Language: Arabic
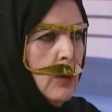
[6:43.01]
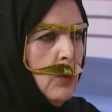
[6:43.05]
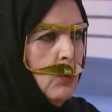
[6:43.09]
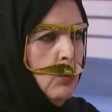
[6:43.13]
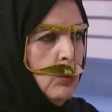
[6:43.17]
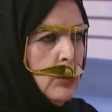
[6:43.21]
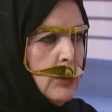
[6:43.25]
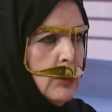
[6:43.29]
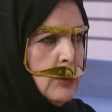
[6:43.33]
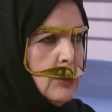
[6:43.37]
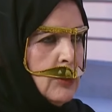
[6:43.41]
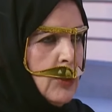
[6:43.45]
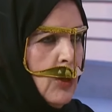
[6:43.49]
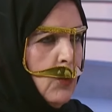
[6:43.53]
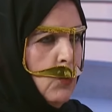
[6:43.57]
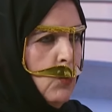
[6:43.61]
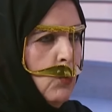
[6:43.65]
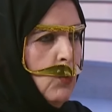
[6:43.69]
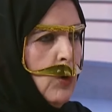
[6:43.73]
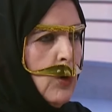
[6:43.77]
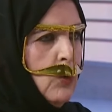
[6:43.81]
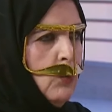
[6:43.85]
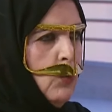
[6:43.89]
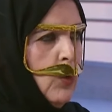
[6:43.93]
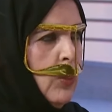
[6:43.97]

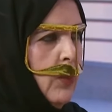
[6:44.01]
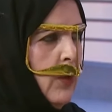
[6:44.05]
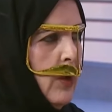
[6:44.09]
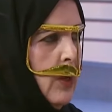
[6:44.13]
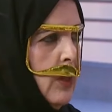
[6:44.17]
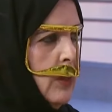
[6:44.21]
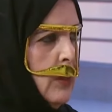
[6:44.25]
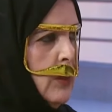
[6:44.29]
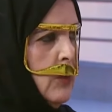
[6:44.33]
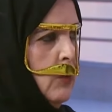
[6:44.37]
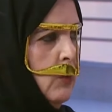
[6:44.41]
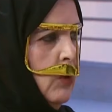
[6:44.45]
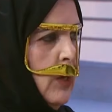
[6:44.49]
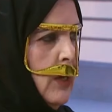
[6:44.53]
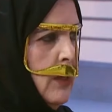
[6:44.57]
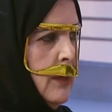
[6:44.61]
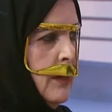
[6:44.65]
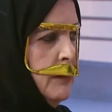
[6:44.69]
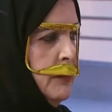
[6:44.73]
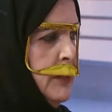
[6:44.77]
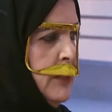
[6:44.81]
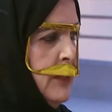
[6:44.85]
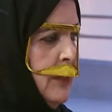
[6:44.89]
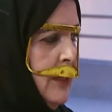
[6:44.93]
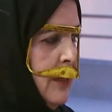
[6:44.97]
وتتصور وتغطي وهذا
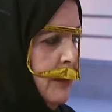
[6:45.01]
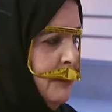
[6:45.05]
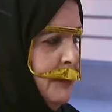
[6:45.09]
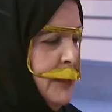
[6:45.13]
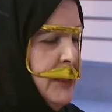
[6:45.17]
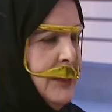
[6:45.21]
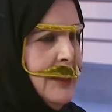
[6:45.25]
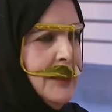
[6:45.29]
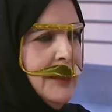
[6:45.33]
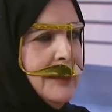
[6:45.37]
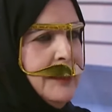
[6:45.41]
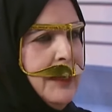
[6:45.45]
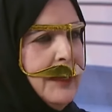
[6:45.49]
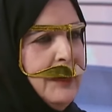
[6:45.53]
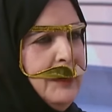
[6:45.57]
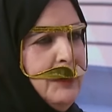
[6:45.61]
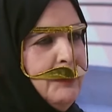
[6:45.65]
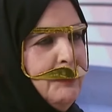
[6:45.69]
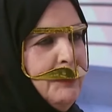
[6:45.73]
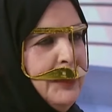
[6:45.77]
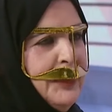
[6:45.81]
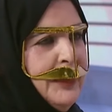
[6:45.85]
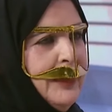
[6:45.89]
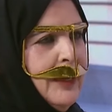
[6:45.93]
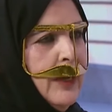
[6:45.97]
كثير البنت تتعلم
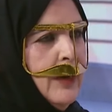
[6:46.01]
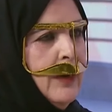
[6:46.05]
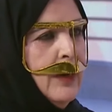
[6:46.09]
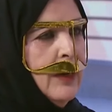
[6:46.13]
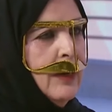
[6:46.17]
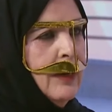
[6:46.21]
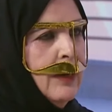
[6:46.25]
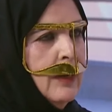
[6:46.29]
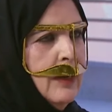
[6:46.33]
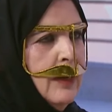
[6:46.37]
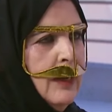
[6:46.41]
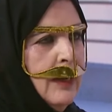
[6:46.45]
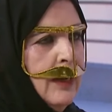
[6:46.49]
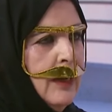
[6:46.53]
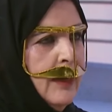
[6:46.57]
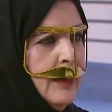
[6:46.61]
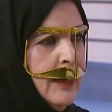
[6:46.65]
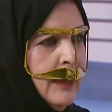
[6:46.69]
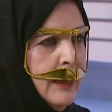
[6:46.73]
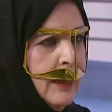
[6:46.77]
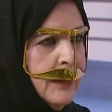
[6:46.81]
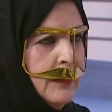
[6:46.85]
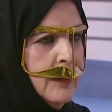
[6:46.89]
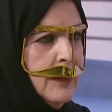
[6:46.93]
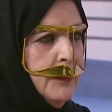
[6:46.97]
مني انا
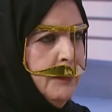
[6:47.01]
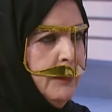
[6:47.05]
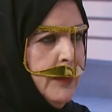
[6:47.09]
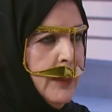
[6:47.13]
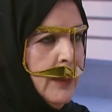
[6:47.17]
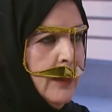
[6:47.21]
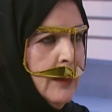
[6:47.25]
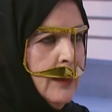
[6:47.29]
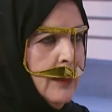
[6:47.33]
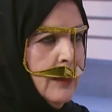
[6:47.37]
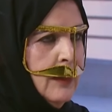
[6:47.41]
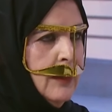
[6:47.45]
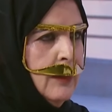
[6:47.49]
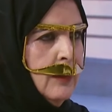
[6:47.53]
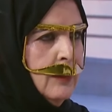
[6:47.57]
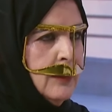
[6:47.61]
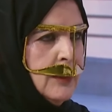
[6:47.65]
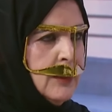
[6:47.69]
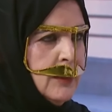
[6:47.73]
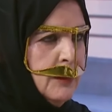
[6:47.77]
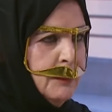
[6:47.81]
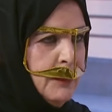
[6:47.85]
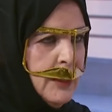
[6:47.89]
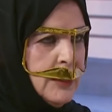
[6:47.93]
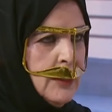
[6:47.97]
انا جتني بنيه
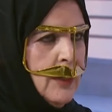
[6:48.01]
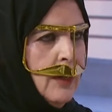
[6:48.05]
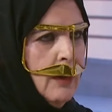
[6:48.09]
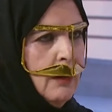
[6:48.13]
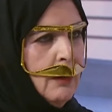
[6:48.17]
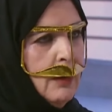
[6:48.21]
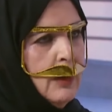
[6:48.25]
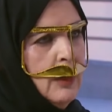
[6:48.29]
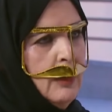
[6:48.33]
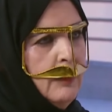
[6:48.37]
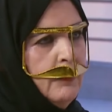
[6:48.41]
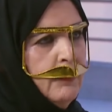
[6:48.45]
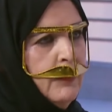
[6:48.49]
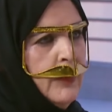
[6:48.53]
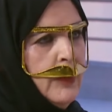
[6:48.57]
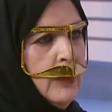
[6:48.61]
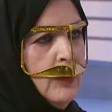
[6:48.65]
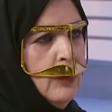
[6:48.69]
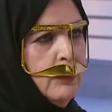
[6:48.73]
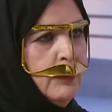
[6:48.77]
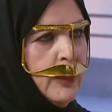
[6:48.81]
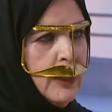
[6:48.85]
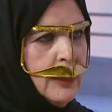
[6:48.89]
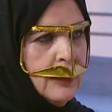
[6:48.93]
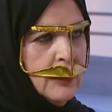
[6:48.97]
اسمها ساره
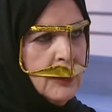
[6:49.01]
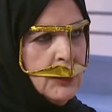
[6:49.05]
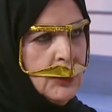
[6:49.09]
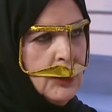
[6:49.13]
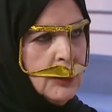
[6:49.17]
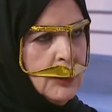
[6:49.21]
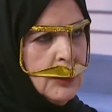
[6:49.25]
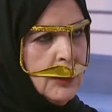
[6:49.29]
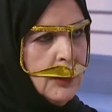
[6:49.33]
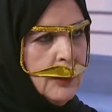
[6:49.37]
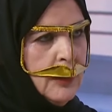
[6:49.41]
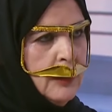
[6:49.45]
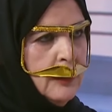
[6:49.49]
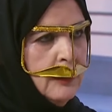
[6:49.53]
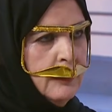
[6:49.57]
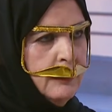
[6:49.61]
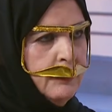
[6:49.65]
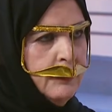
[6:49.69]
عمرها 12 سنه